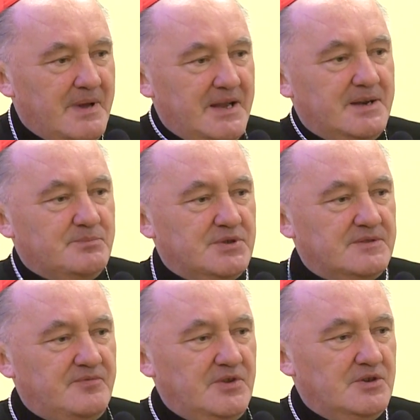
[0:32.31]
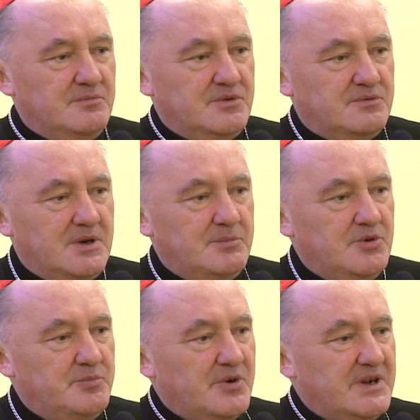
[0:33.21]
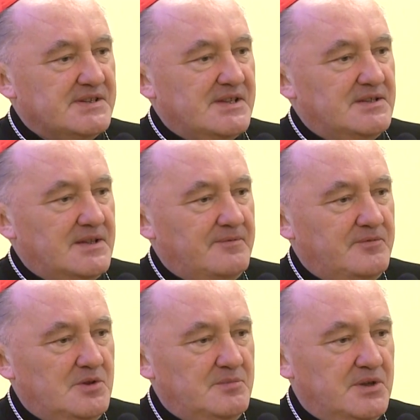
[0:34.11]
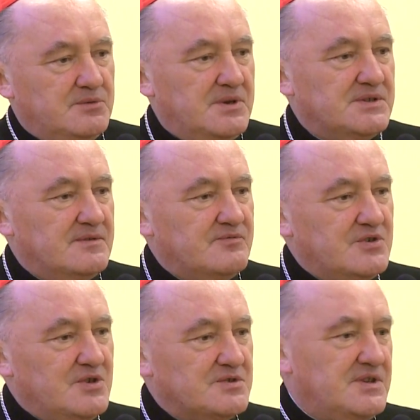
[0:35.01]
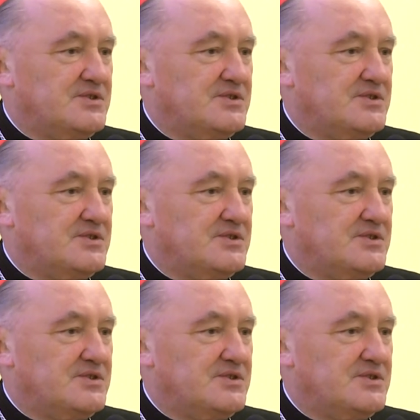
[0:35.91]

Marek przed chwilą i które były pokazane na filmie i które są w książce,